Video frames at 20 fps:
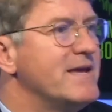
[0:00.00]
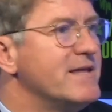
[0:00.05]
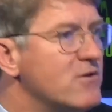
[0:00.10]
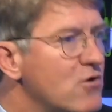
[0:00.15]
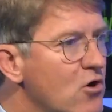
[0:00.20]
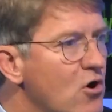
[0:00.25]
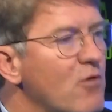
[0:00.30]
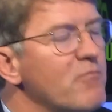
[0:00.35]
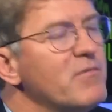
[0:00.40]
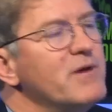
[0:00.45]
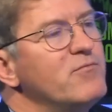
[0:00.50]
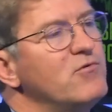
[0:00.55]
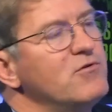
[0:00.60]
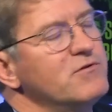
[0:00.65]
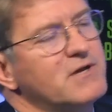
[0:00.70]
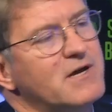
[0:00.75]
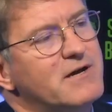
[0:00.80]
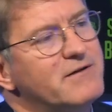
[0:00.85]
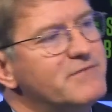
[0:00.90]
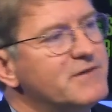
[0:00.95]
a
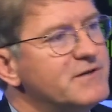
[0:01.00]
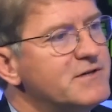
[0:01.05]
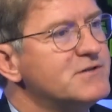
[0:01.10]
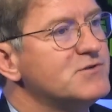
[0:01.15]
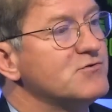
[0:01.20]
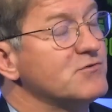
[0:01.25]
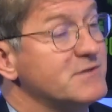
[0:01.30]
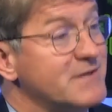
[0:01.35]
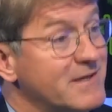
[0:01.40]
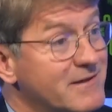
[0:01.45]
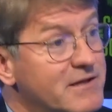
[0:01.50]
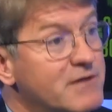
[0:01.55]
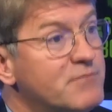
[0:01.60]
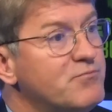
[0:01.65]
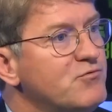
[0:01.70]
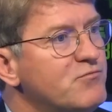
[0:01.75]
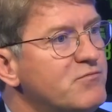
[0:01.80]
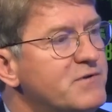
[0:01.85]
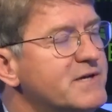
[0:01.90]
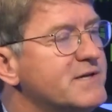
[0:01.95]
énormément travaillé
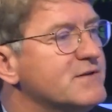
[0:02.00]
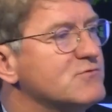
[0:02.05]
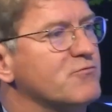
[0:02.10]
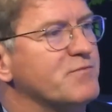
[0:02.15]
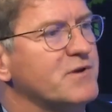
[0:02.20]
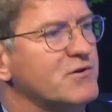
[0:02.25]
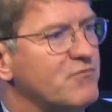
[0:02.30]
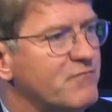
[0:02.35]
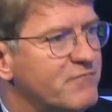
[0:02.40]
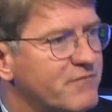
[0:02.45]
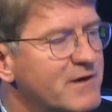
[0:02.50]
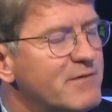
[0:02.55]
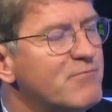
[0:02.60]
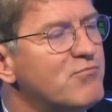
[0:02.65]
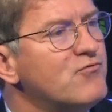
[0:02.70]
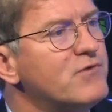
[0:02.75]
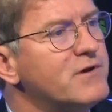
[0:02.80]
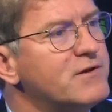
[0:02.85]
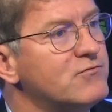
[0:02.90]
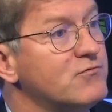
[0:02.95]
sur sa dette publique. Ils ont
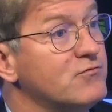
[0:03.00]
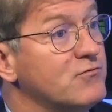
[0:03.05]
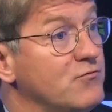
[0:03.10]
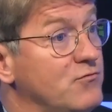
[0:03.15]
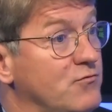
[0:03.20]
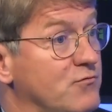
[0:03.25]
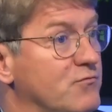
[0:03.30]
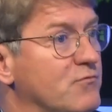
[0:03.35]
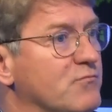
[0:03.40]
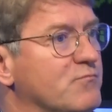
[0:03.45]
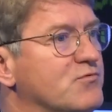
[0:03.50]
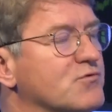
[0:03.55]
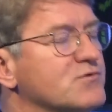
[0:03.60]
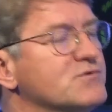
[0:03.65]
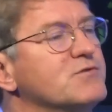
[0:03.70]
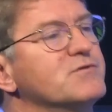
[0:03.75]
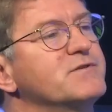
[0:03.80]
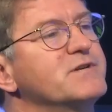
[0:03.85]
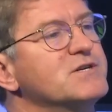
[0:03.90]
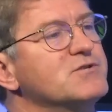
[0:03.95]
perdu 20 points
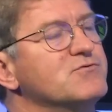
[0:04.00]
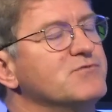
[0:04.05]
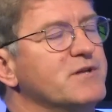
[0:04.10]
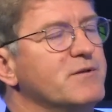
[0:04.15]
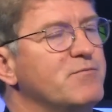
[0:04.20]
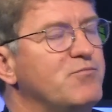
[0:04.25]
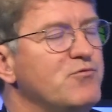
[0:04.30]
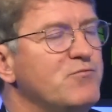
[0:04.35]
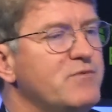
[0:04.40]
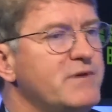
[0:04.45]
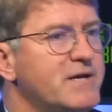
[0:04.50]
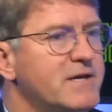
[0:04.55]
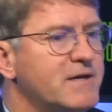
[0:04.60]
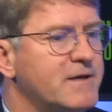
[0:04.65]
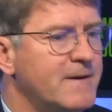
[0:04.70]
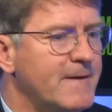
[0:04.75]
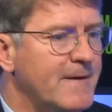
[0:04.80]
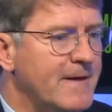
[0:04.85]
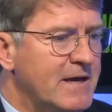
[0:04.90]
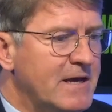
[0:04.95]
de pourcentage de dette
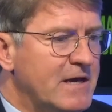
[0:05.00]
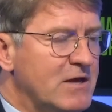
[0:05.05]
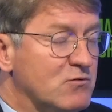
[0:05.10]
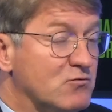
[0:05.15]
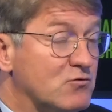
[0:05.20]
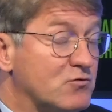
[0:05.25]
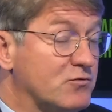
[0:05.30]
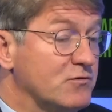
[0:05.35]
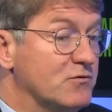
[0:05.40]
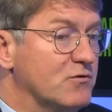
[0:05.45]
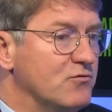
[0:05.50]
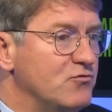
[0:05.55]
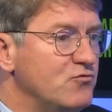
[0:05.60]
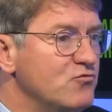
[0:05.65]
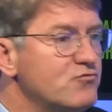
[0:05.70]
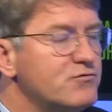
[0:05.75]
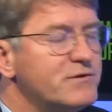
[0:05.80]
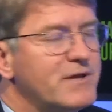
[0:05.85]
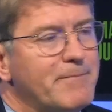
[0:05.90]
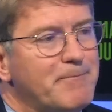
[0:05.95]
publique.
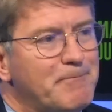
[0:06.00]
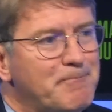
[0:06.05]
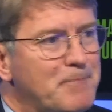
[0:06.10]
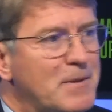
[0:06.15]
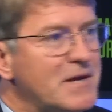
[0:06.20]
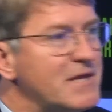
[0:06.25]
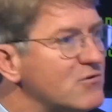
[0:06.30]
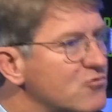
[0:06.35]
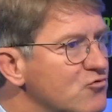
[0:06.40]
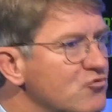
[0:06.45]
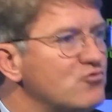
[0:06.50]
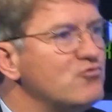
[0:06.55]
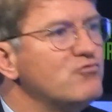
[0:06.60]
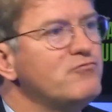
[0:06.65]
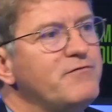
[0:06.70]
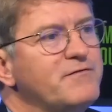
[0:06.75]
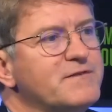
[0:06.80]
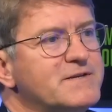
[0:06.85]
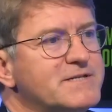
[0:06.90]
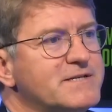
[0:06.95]
Donc nous, on n'a
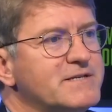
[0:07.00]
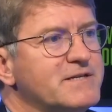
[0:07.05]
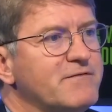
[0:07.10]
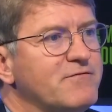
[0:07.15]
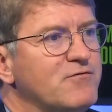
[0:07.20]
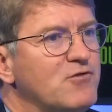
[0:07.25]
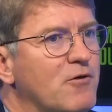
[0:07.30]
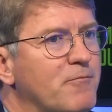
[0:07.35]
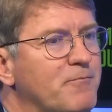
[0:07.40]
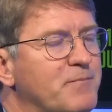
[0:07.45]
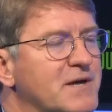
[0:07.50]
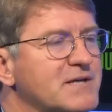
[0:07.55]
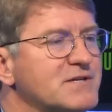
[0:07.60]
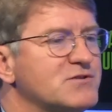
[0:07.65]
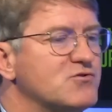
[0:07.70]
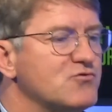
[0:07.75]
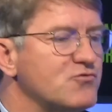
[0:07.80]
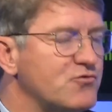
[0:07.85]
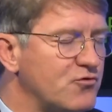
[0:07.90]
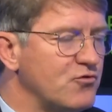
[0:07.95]
pas du tout fait cet
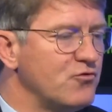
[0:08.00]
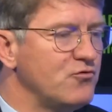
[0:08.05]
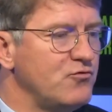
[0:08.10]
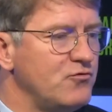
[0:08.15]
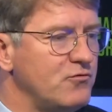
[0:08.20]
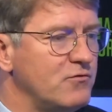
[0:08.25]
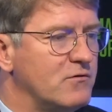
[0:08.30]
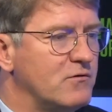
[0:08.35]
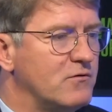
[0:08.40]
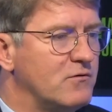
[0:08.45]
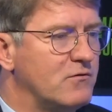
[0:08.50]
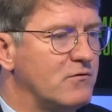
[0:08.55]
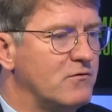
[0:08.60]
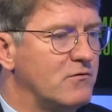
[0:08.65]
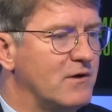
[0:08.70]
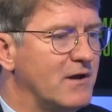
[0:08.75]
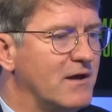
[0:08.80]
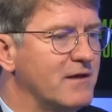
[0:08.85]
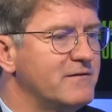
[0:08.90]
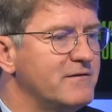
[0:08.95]
effort parce que
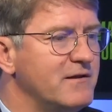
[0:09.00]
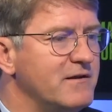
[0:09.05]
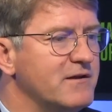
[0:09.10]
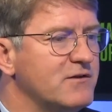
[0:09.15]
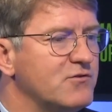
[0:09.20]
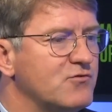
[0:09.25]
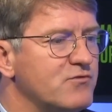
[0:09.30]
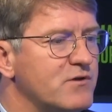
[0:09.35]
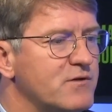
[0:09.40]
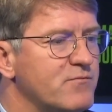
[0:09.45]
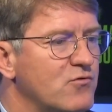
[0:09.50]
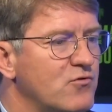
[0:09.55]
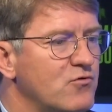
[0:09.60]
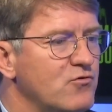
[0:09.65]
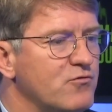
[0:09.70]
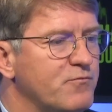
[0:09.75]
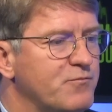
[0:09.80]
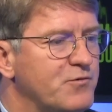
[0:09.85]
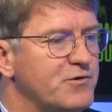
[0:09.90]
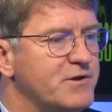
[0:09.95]
euh,
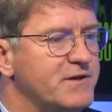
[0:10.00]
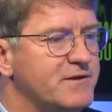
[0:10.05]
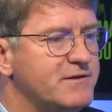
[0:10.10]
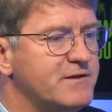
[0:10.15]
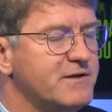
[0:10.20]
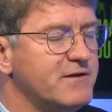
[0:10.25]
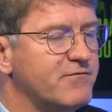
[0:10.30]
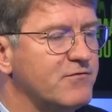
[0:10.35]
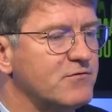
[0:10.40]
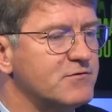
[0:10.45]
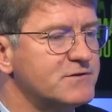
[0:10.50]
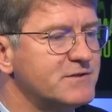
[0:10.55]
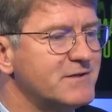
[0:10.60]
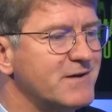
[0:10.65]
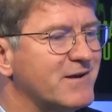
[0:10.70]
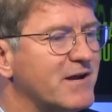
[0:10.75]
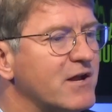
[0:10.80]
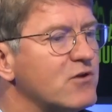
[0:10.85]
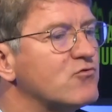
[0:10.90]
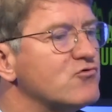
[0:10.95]
intellectuellement, le
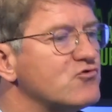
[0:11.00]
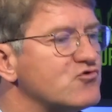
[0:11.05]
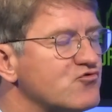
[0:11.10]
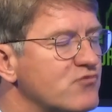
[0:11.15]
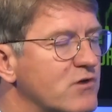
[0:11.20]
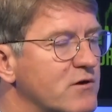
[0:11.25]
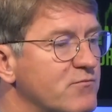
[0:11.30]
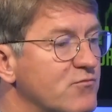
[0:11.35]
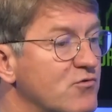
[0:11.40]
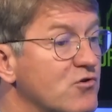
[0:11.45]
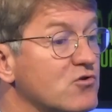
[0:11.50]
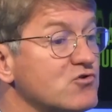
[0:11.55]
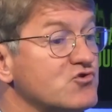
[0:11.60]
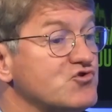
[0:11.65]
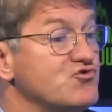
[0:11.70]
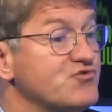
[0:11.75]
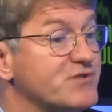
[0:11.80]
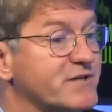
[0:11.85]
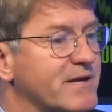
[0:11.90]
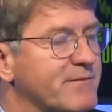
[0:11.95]
politique français, quel que soit
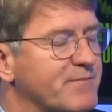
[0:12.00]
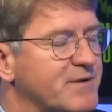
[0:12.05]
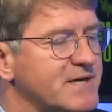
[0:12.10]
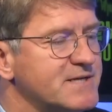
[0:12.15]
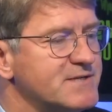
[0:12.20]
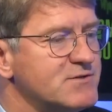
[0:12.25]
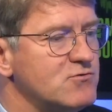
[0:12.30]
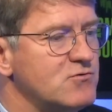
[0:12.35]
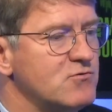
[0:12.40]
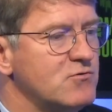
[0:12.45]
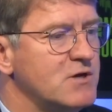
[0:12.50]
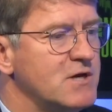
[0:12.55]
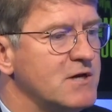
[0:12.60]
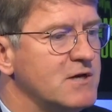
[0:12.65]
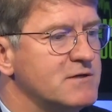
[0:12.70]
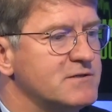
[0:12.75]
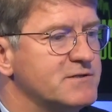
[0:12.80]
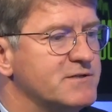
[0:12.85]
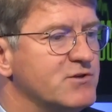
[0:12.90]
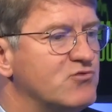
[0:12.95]
le bord jusqu'à
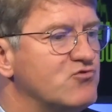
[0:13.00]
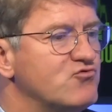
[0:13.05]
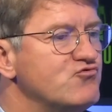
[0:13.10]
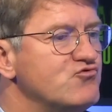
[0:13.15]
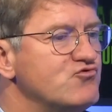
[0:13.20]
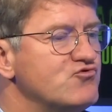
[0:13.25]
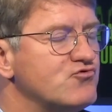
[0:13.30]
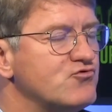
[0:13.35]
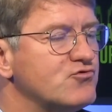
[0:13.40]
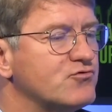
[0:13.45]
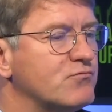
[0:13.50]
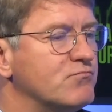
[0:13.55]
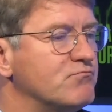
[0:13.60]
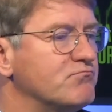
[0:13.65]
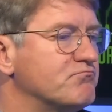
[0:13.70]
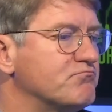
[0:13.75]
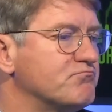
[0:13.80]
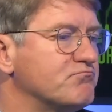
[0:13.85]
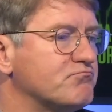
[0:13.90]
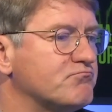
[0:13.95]
présent, c'est
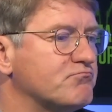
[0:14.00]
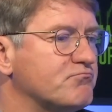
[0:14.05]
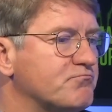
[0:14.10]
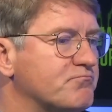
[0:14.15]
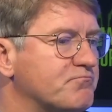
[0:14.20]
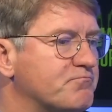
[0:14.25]
toujours